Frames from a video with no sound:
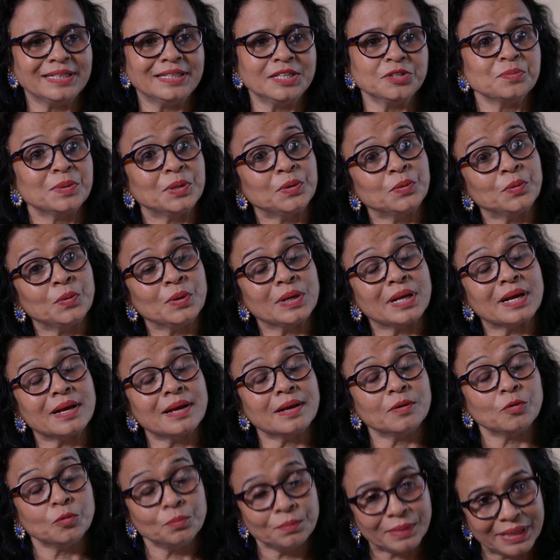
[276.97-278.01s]
थी तो मैंने उन्होंने कहा
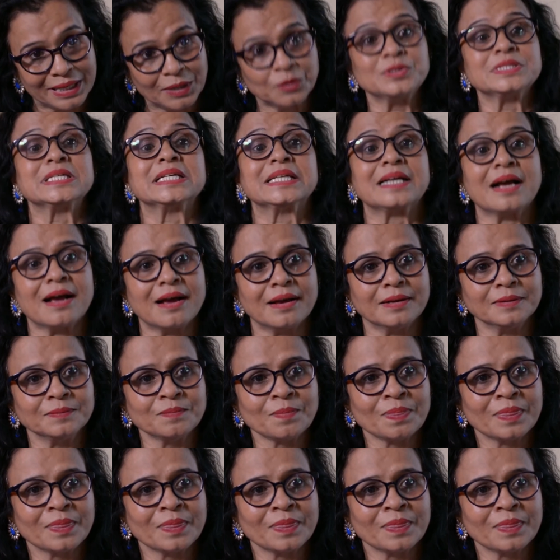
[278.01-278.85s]
मैंने उनसे कहा